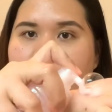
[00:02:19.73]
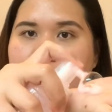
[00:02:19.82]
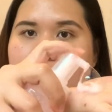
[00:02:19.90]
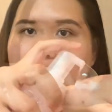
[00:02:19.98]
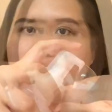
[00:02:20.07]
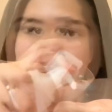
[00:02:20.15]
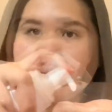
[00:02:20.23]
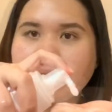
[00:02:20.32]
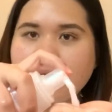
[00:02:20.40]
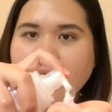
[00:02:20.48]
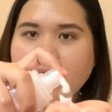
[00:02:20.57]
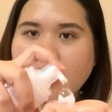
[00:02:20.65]
Ayan lang
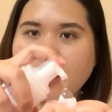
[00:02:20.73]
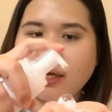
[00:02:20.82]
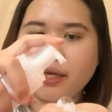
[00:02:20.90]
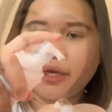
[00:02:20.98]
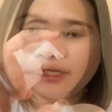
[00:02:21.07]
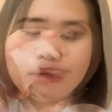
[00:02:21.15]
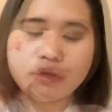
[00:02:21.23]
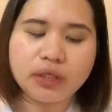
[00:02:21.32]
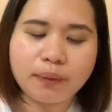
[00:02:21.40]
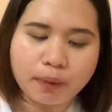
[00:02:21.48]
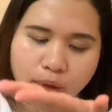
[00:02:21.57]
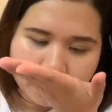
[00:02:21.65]
siya. Ang bango
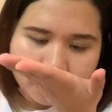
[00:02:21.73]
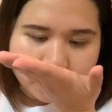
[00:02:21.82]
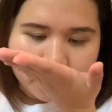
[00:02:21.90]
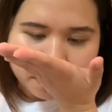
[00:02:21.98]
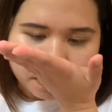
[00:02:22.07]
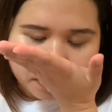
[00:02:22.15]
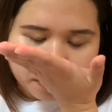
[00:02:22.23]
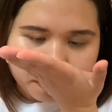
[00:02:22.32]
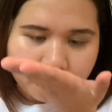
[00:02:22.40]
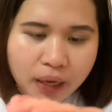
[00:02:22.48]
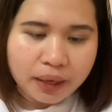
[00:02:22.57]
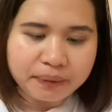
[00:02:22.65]
niya po.
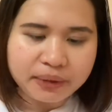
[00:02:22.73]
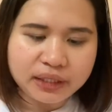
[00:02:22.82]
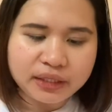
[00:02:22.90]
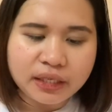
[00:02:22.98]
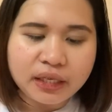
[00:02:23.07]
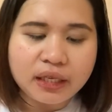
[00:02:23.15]
Promise.